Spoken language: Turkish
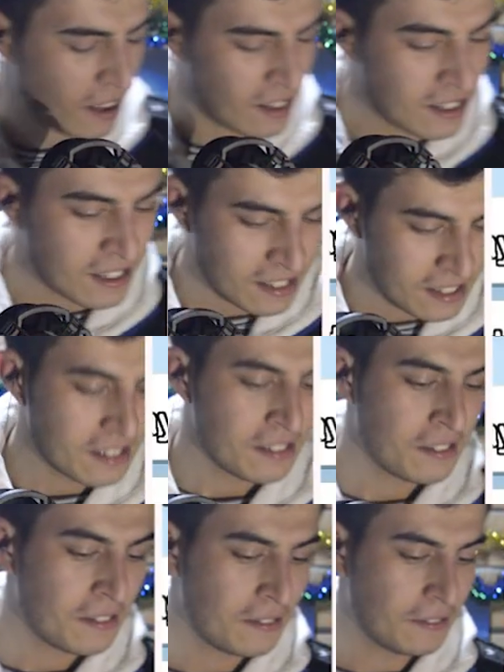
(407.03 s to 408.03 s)
O zaman
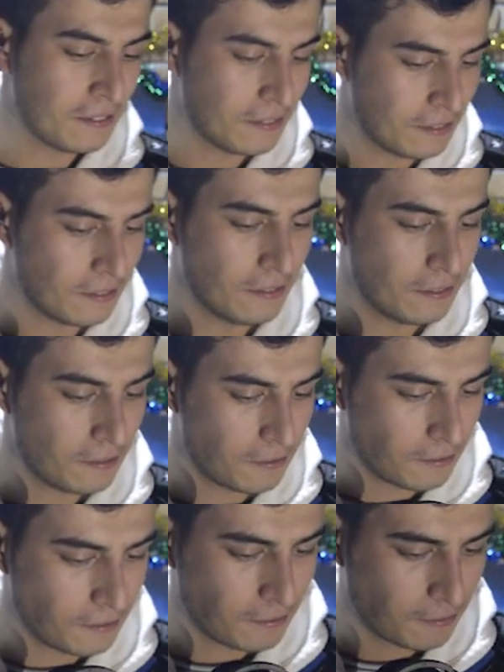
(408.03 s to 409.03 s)
şüpheli bir şey görmediniz mi?